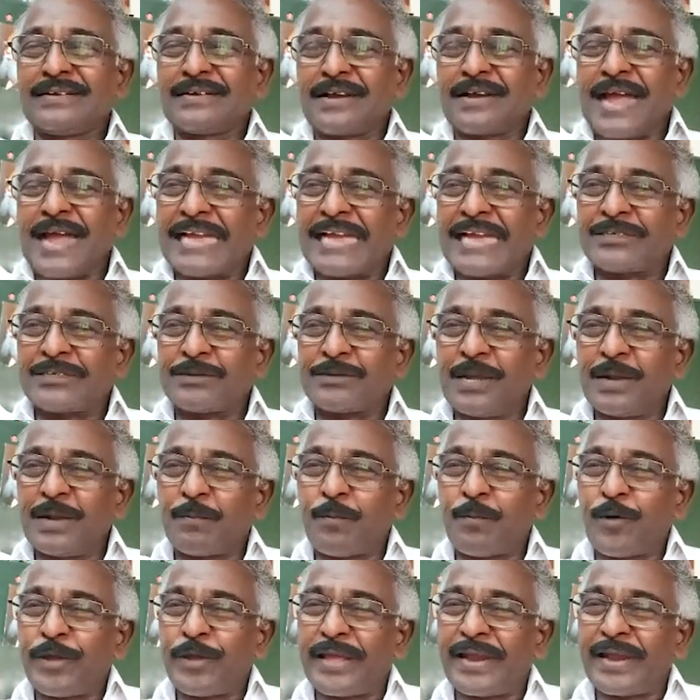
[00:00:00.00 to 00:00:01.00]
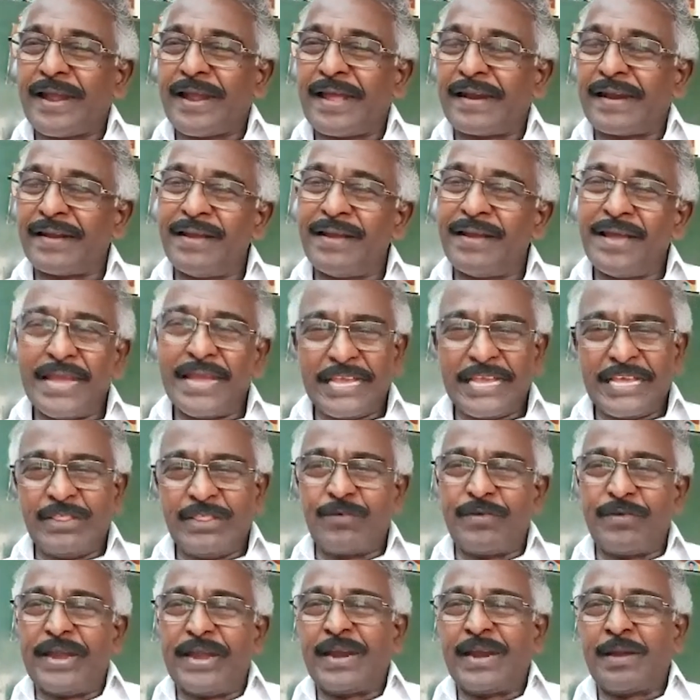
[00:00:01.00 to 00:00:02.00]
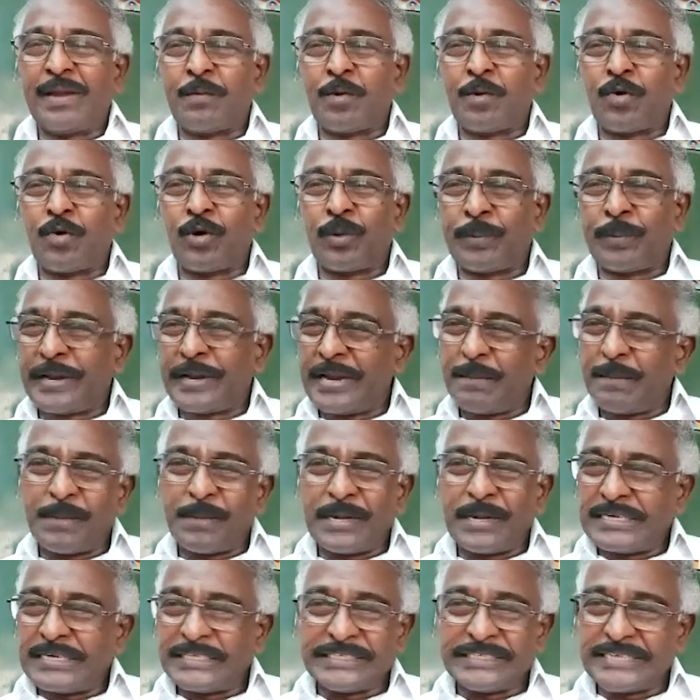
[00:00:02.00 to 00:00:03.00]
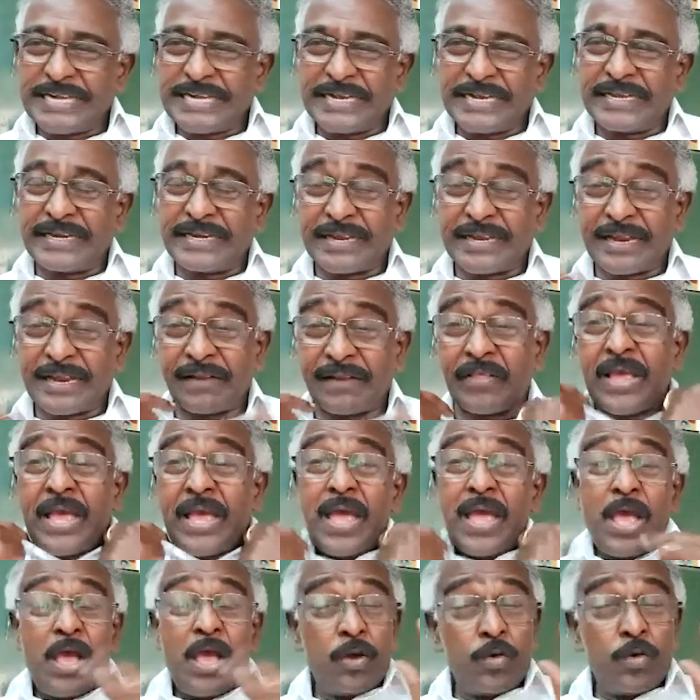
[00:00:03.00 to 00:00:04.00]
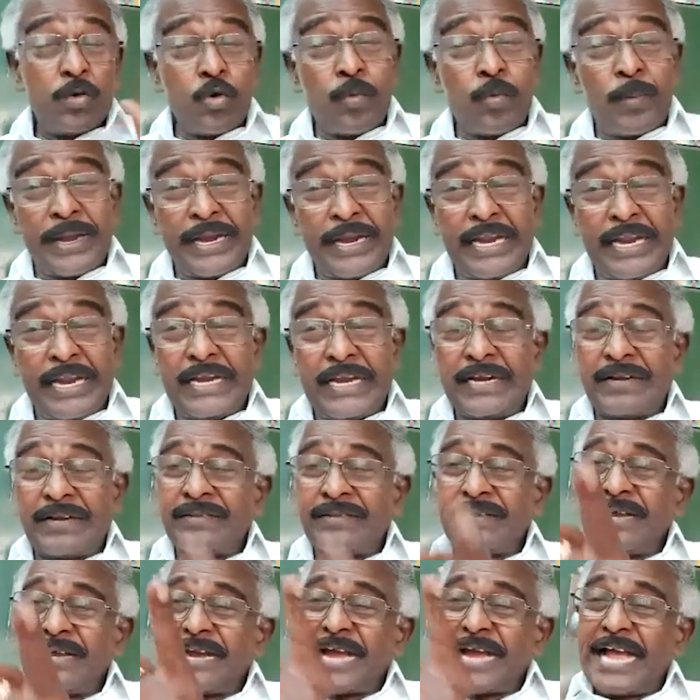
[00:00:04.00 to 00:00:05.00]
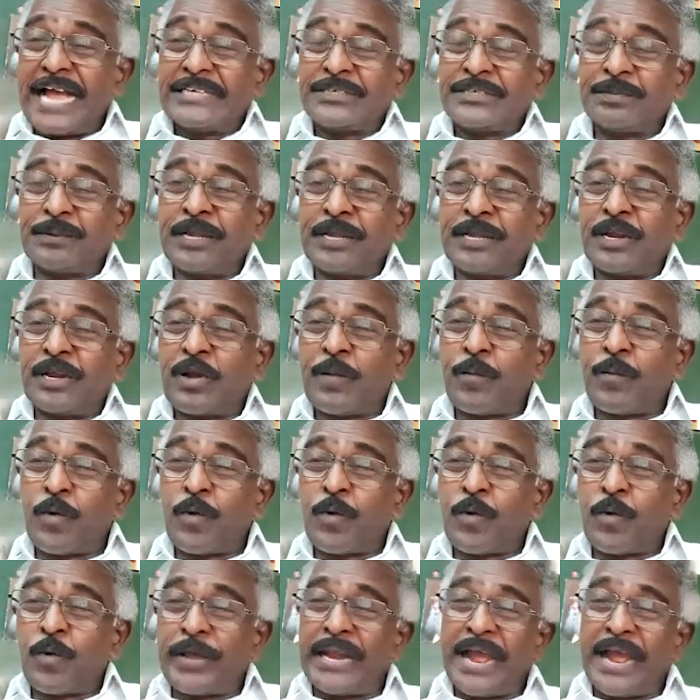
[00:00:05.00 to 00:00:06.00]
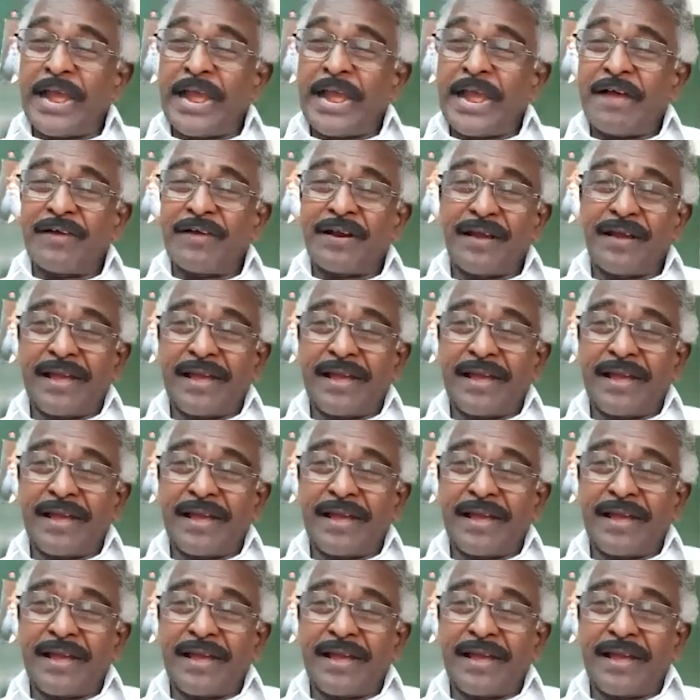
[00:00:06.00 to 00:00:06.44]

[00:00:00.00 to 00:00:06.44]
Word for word: காஷ்மீர் போகிறார் இதுவே நமக்கு ஒரு பெரிய மகிழ்ச்சியாக இருக்கிறது குமரியிலிருந்து காஷ்மீருக்கு போகிற அவரை